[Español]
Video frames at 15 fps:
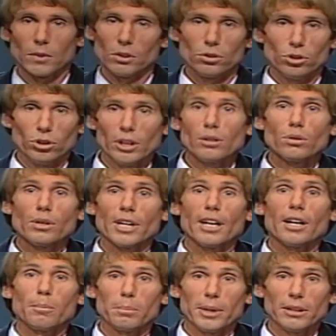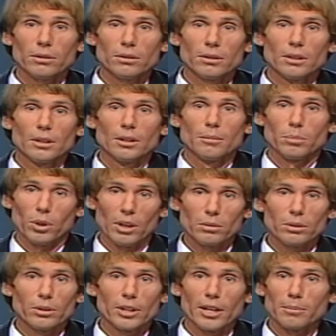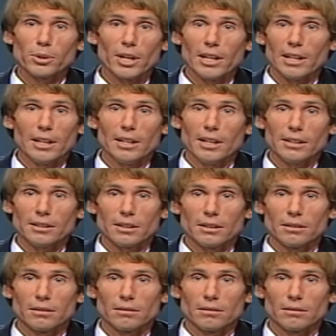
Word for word: Yo tengo un gran respeto por la autoridad moral de la Iglesia.